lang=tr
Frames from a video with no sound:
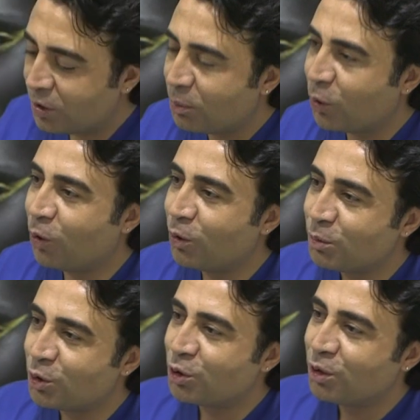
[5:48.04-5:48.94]
gibi
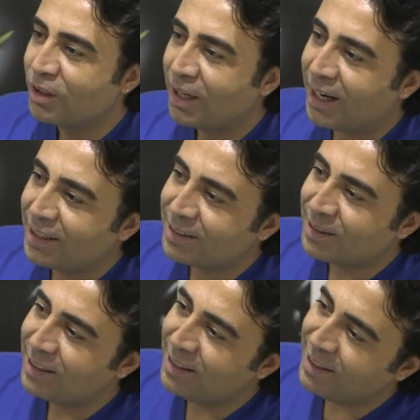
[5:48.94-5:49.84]
olmuş
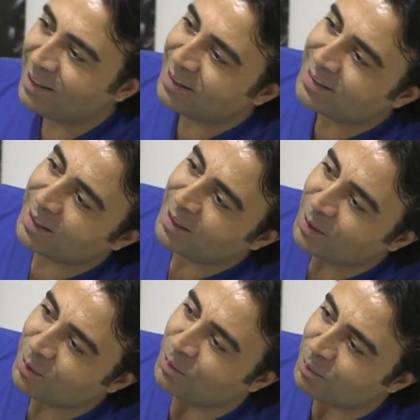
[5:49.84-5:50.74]
artık iyice
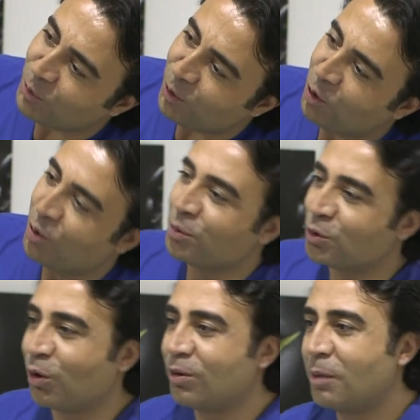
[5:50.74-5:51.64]
böyle ömrü
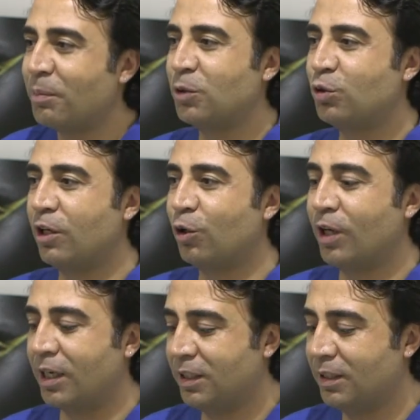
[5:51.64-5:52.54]
sonlanmak üzere
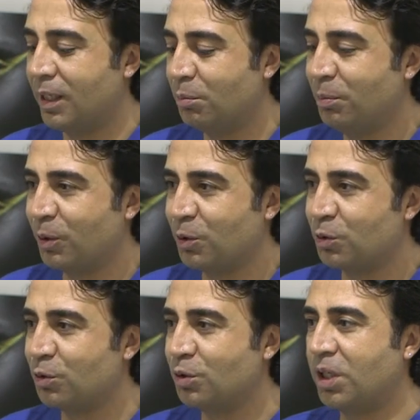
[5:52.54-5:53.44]
olan kıllara bir
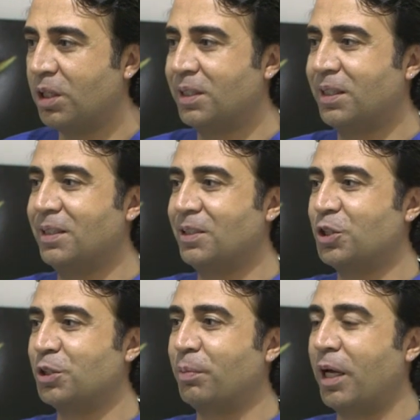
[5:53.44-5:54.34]
bakıyorsunuz kalın kalın
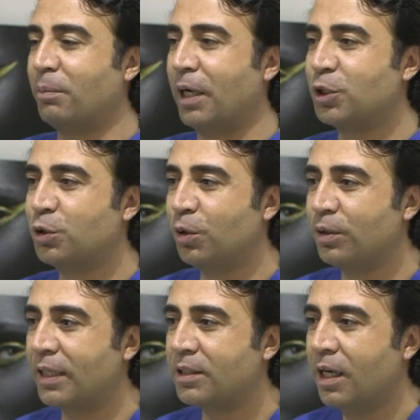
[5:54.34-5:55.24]
çıkmaya
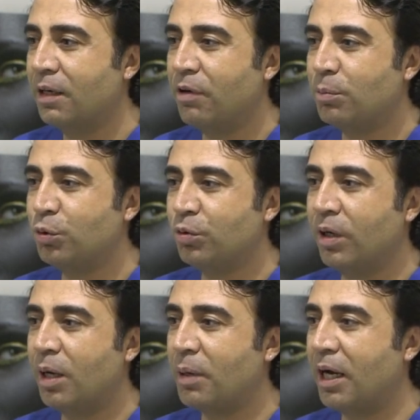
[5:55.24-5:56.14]
başlıyorlar ve bunu
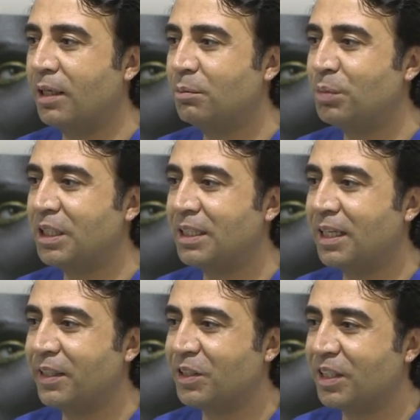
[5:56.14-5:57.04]
hemen
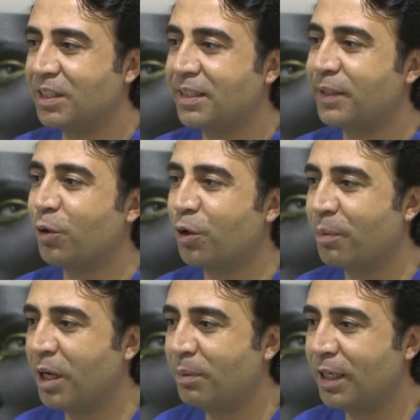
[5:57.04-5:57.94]
1-2 ay içerisinde
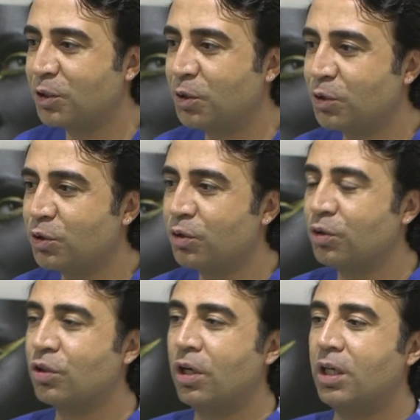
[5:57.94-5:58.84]
görmeye
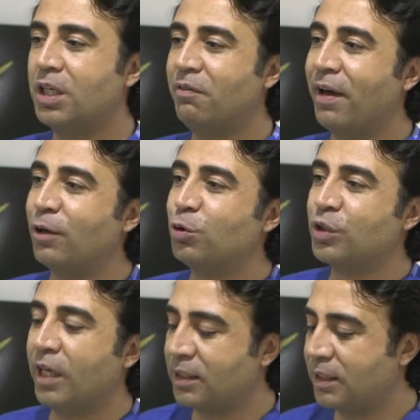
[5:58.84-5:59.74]
başlıyorsunuz. 2 veya 3
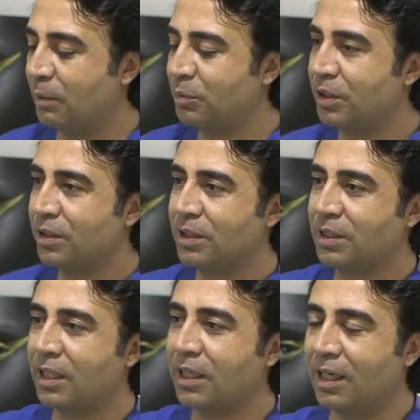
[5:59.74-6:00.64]
seans
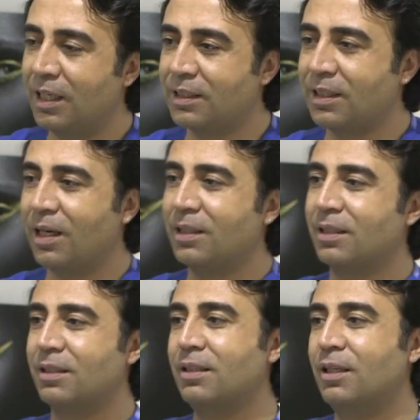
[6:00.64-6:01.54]
yaptırdığınızda gayet
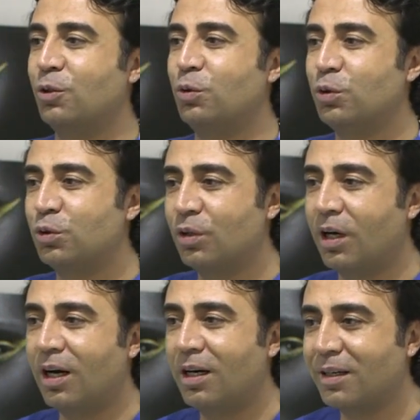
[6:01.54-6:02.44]
sağlıklı, gür,
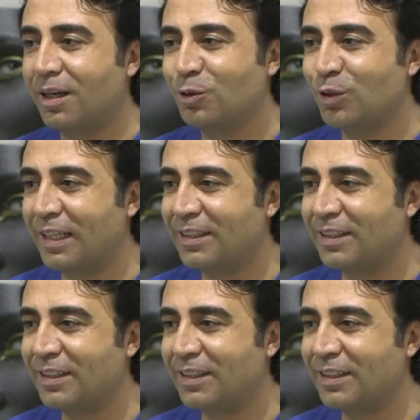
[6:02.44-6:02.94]
harika, güzel